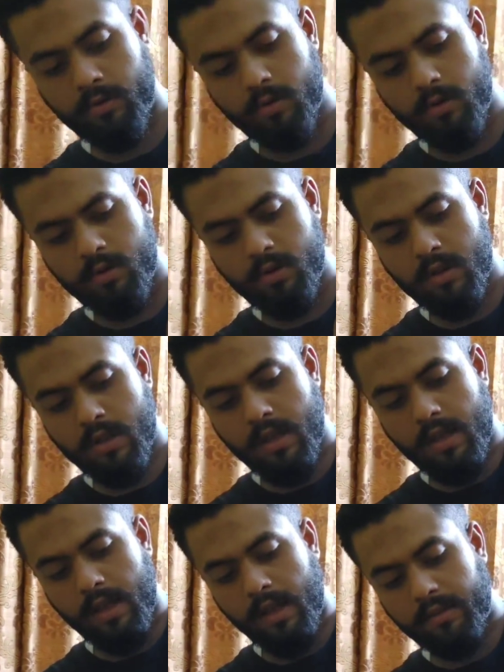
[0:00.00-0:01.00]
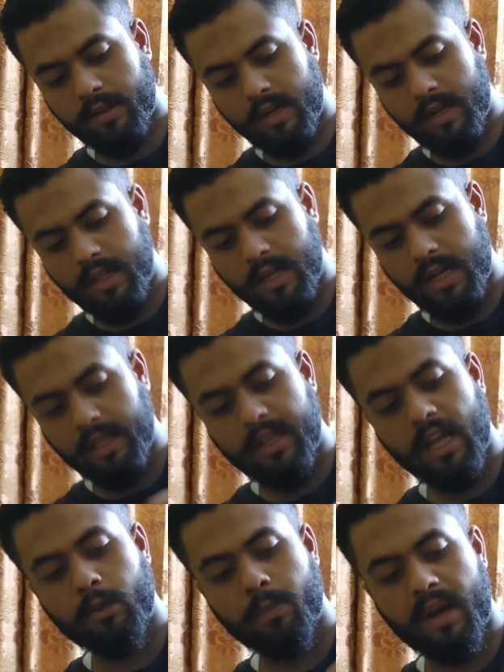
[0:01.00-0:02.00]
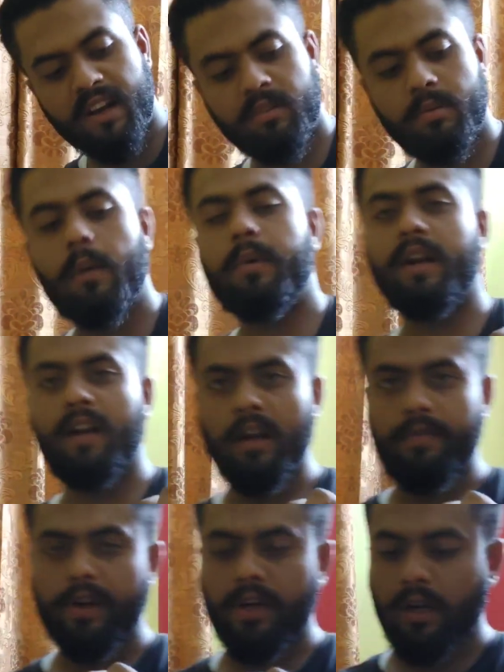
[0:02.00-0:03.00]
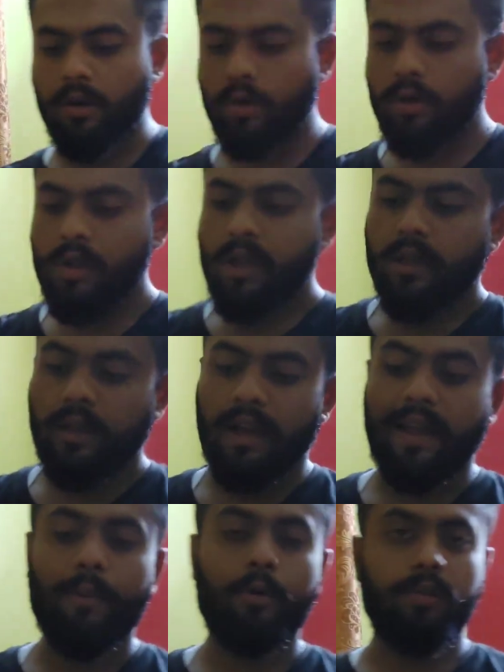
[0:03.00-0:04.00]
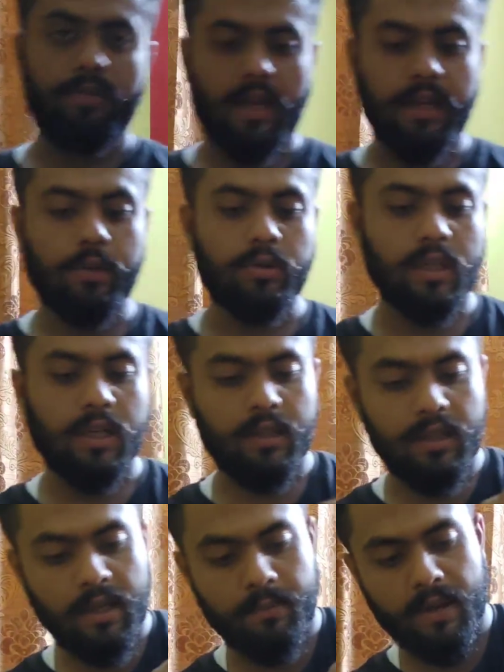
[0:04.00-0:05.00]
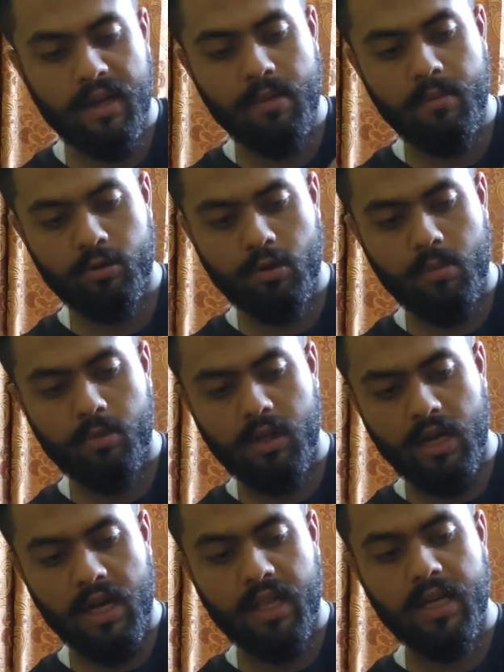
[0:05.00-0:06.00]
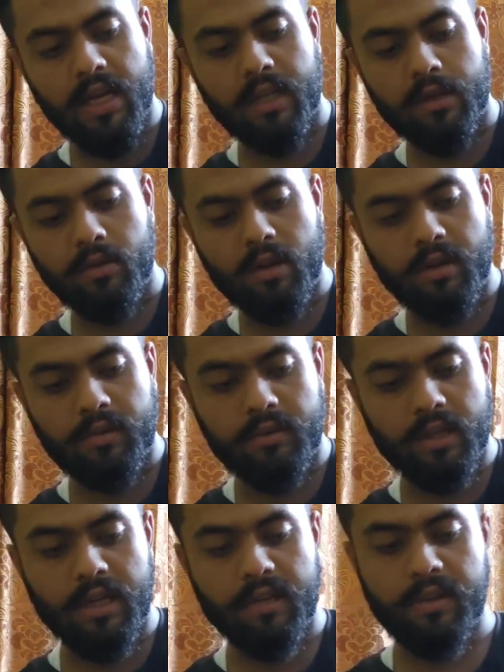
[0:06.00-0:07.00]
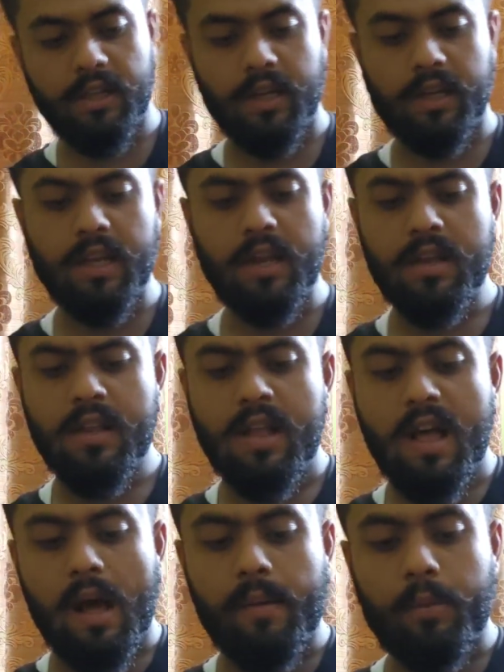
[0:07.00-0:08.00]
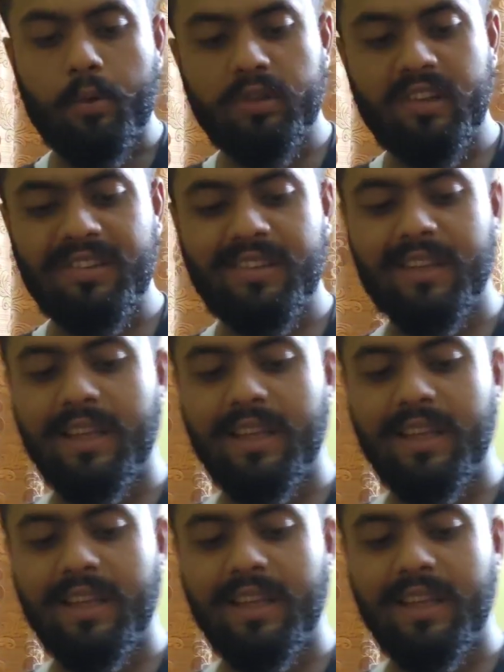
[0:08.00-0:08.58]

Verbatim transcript: इसको ऐसे करके लगाना है या तो पहले इसमें आप रिंग लाइट फिट कर लो ताकि आपको आसानी हो जाए लेकिन पहले हम इसको आपको लगा के दिखा देता हूँ कि किस तरीके से ये लग गया अब आपको जिस